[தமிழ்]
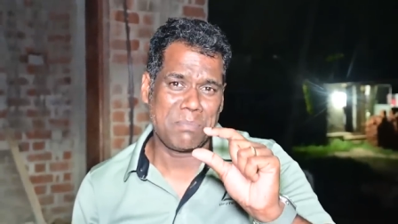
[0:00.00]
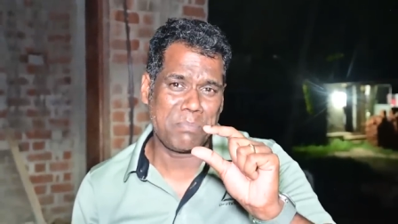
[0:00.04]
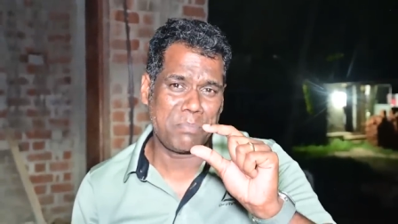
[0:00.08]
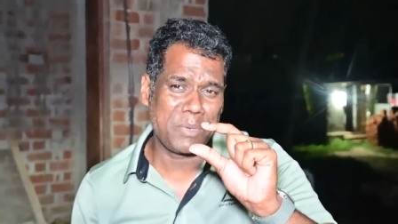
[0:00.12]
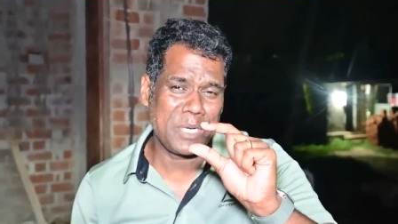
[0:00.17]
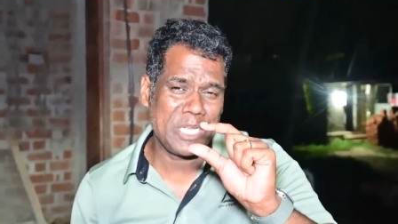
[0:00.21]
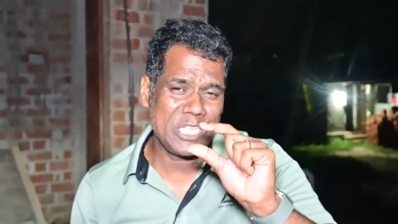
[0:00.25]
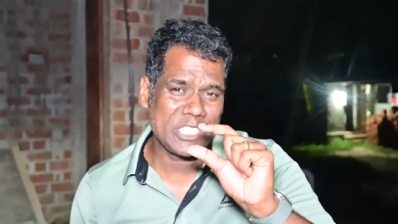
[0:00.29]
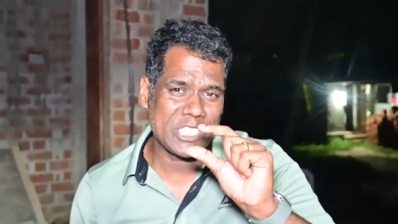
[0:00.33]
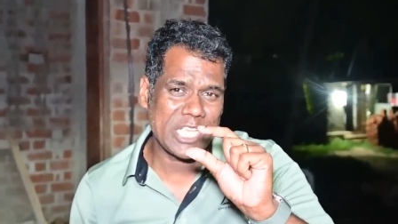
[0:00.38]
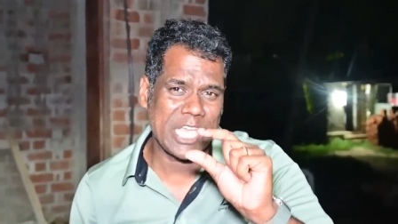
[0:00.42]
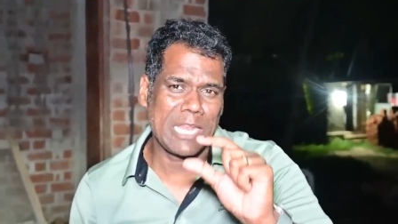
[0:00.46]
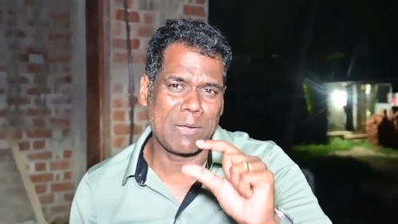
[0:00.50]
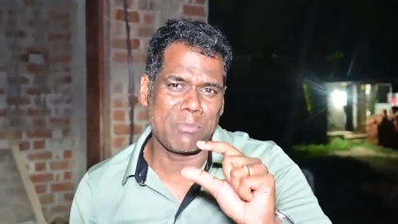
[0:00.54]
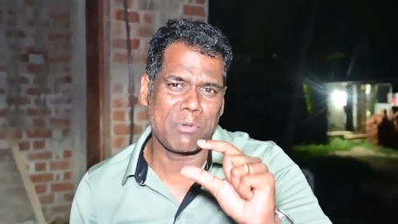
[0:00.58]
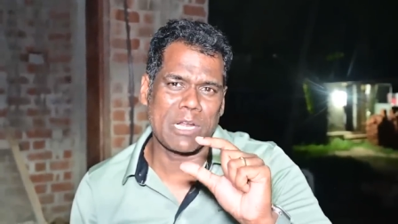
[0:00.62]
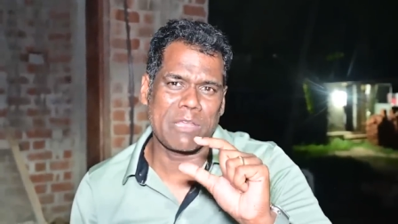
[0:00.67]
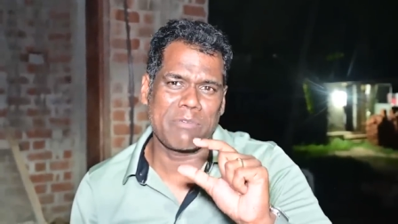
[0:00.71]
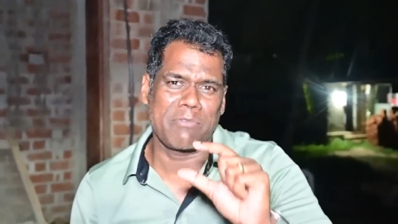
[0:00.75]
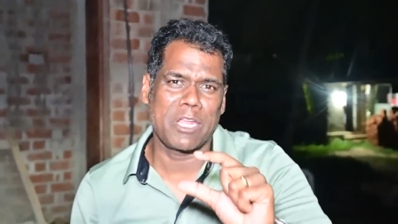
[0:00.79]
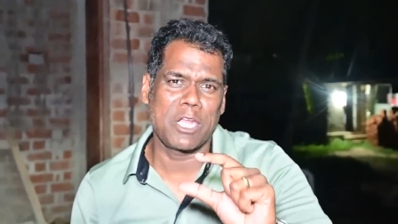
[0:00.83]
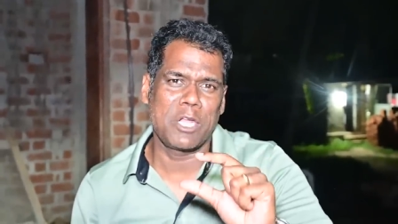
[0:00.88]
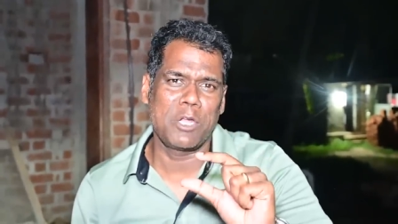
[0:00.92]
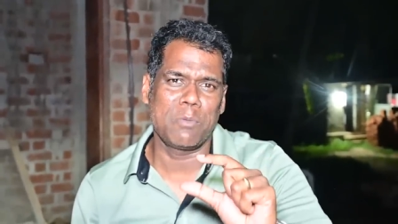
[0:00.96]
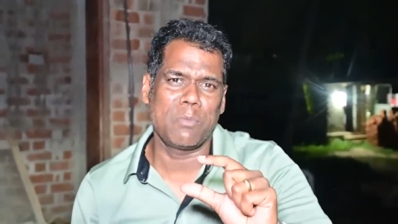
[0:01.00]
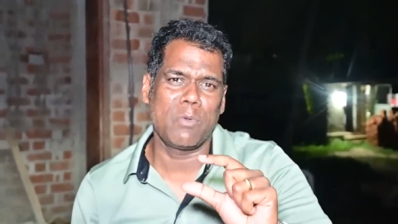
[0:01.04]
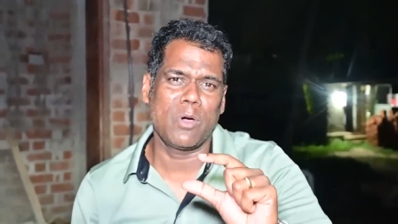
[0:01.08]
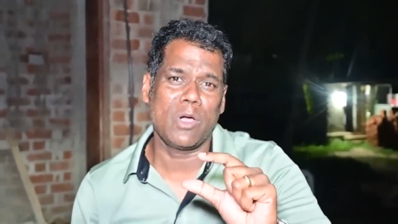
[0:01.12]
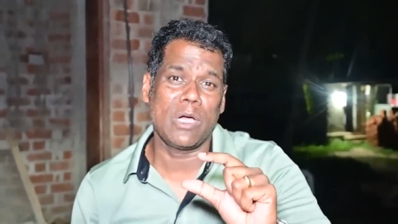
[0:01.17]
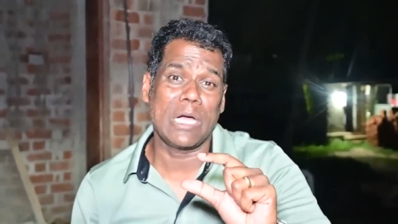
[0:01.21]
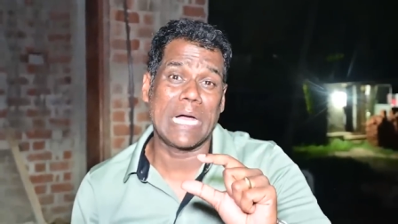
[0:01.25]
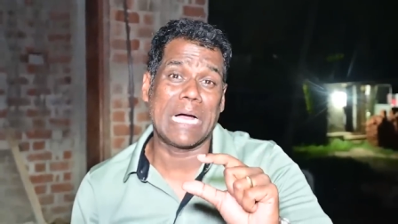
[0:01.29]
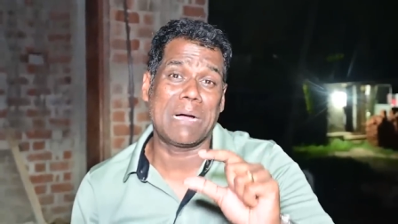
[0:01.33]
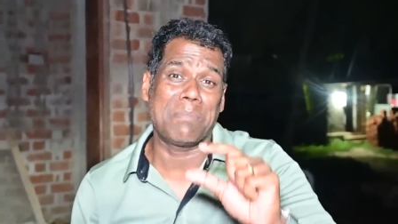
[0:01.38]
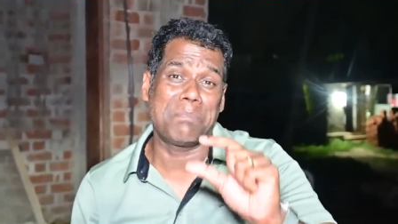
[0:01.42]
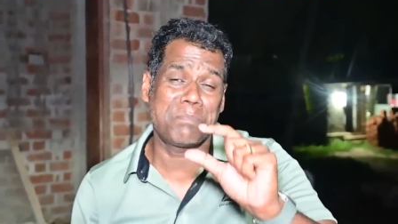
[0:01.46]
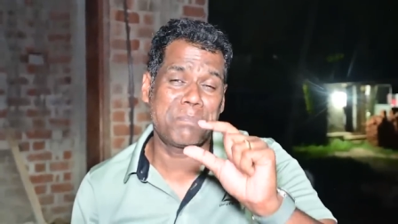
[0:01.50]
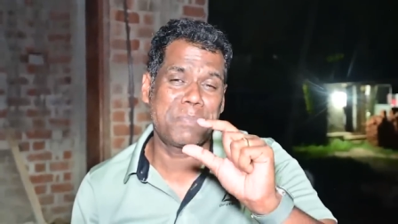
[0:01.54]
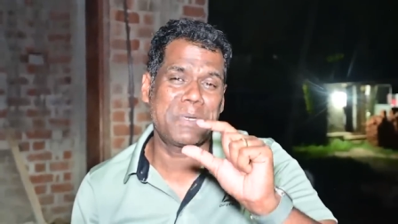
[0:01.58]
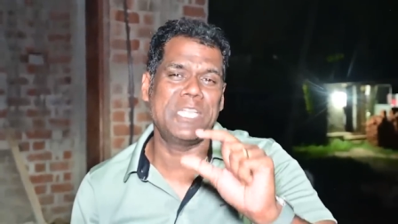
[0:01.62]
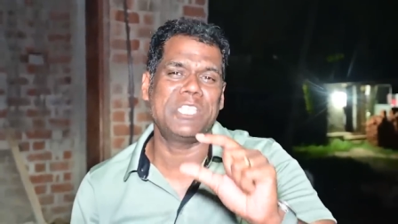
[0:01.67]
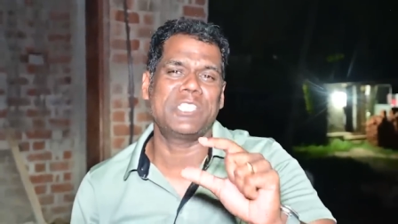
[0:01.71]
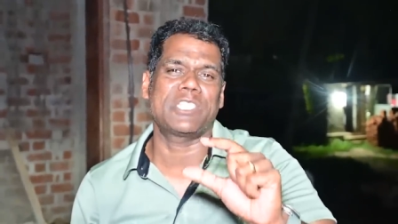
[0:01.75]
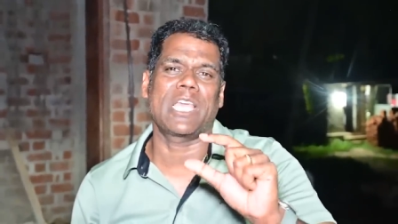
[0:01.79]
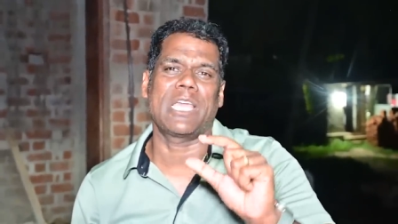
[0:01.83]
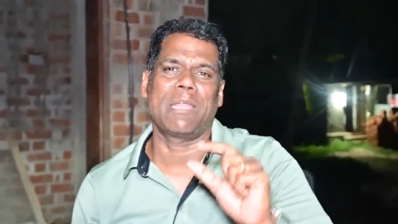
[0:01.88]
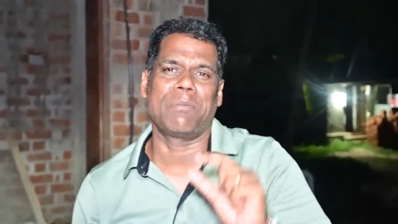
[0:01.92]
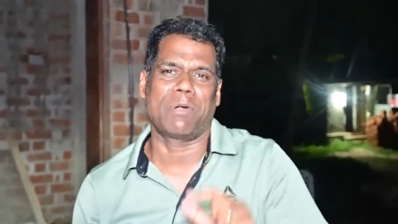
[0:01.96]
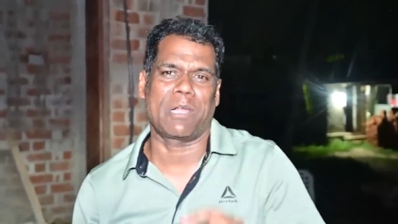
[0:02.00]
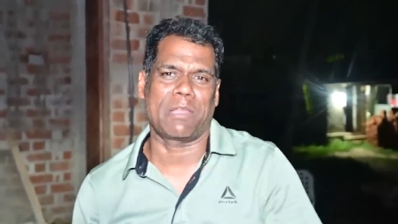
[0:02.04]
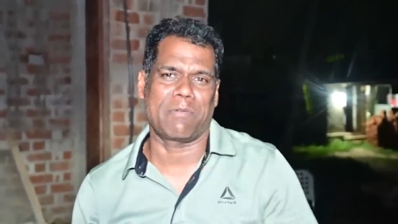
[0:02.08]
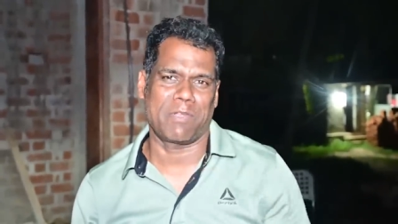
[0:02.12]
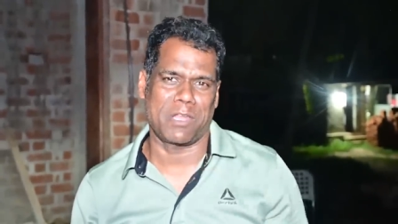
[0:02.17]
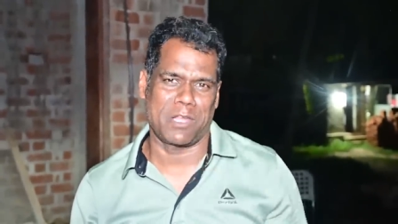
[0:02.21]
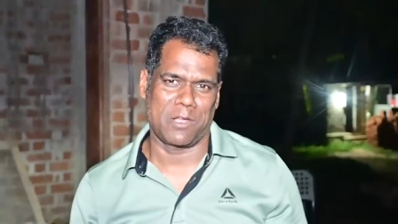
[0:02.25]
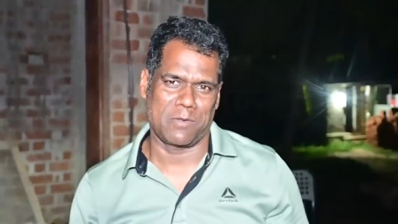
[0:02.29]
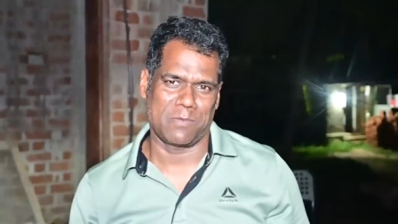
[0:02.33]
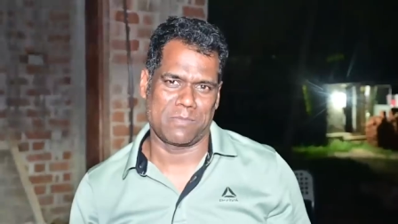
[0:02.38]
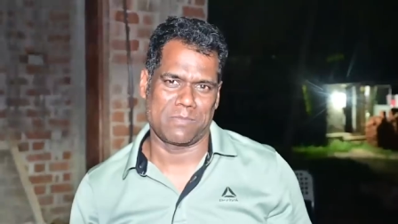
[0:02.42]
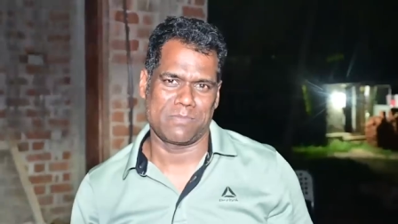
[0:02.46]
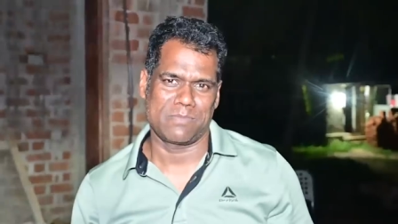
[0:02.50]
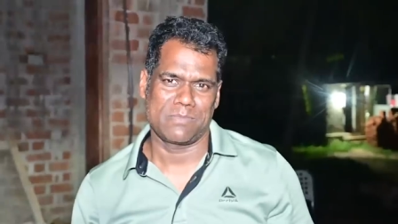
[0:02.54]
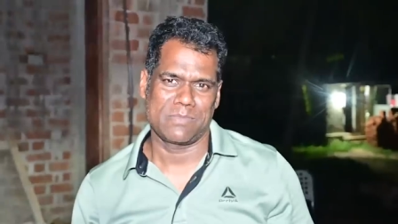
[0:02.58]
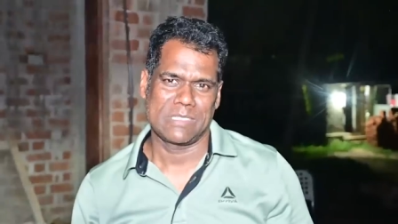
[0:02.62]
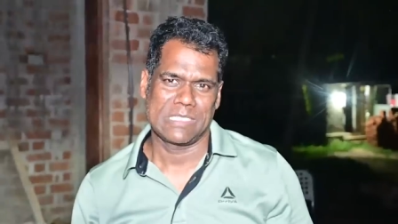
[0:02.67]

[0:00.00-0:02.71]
எப்படி செயல்பட வேண்டுமோ அப்படி செயல்பட வேண்டும்